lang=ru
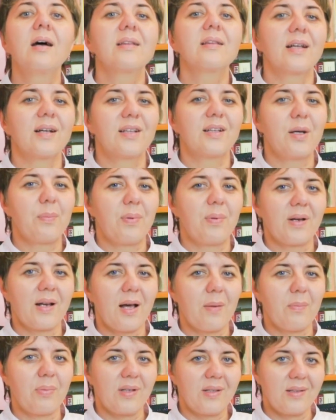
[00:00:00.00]
тогда
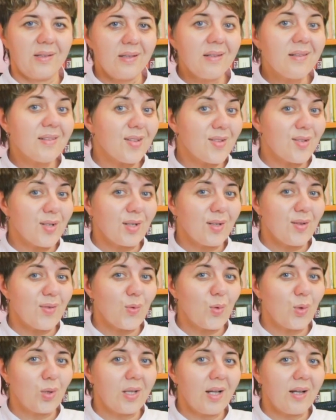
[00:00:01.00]
пора обратиться за
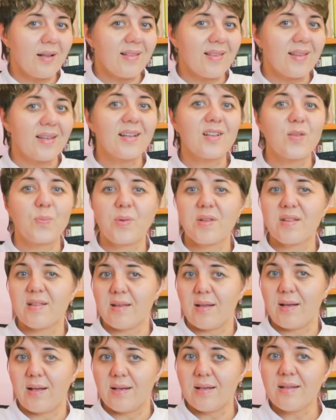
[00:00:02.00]
консультацией к
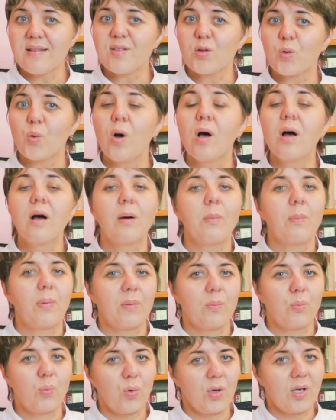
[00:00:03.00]
специалисту по
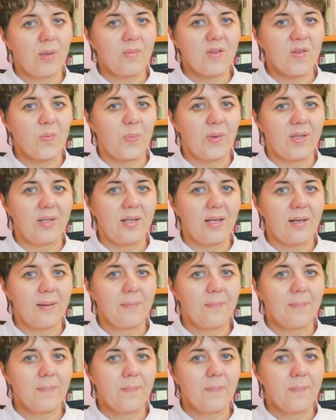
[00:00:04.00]
болям в спине.